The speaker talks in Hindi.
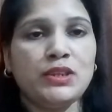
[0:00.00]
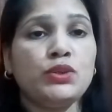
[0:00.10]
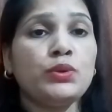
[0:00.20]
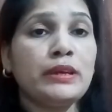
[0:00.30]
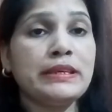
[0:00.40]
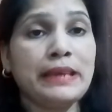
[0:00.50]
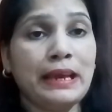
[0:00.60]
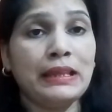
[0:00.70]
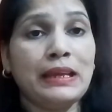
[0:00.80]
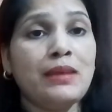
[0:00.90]
जो कि
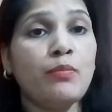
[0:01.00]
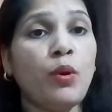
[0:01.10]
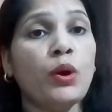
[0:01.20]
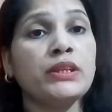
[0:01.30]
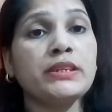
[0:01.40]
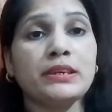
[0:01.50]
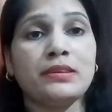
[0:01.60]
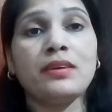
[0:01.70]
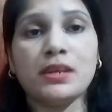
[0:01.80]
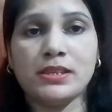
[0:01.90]
सेहत के लिए बहुत ही
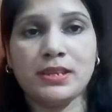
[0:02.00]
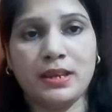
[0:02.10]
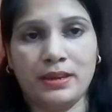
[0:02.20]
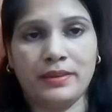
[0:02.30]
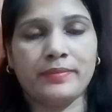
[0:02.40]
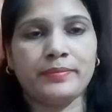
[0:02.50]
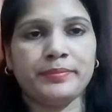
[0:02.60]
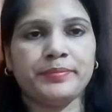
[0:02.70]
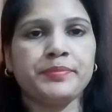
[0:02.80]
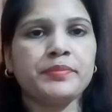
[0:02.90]
ज़्यादा अच्छा
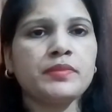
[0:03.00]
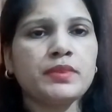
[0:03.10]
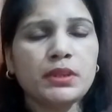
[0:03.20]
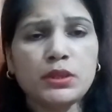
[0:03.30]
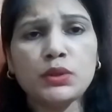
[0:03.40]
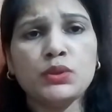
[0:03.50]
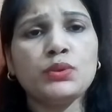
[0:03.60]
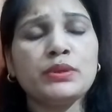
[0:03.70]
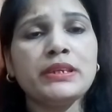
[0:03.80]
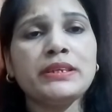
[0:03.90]
है
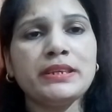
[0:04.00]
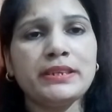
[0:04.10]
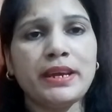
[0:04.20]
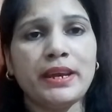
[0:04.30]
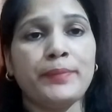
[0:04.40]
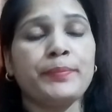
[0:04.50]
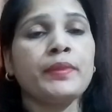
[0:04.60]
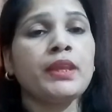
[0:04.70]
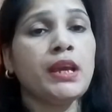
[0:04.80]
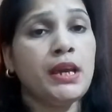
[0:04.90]
दूसरी चीज़ ये
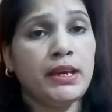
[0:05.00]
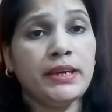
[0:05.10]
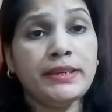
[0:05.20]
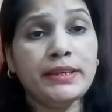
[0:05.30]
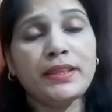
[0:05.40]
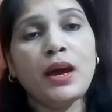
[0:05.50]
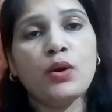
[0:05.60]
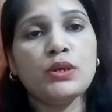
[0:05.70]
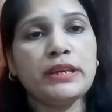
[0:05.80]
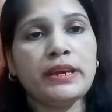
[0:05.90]
कि जितना
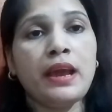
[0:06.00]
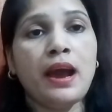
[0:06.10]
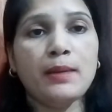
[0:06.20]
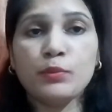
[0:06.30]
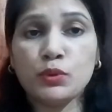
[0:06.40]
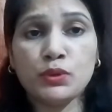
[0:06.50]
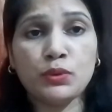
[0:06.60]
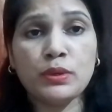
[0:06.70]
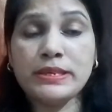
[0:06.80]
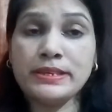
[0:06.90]
हो सके आप खुद
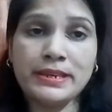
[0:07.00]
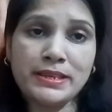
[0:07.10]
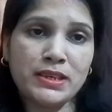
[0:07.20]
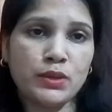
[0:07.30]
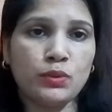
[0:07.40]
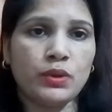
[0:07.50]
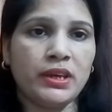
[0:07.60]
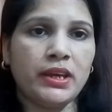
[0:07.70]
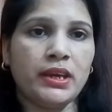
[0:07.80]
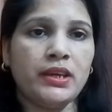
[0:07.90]
को स्ट्रेस से दूर
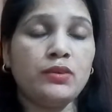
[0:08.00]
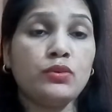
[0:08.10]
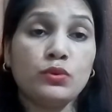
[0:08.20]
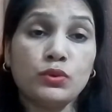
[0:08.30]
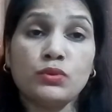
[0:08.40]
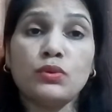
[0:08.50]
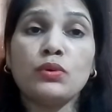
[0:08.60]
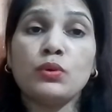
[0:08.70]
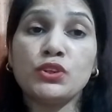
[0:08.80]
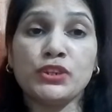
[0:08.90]
रखें खुद को
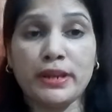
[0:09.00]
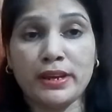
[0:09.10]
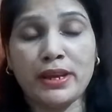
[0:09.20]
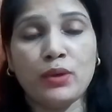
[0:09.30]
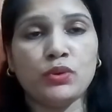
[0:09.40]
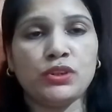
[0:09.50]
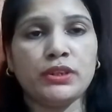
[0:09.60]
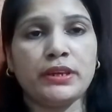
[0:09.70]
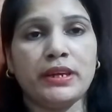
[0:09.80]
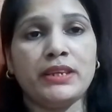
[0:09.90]
खुश रखने की कोशिश
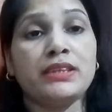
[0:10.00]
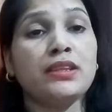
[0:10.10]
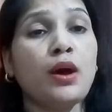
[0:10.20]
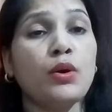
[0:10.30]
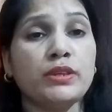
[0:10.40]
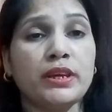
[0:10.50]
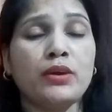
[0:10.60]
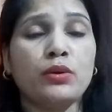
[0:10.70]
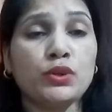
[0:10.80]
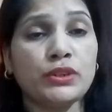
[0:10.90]
करें जितना हो सके
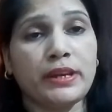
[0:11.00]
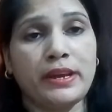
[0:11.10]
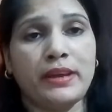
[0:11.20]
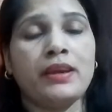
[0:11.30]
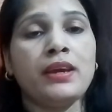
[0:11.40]
खुश रहें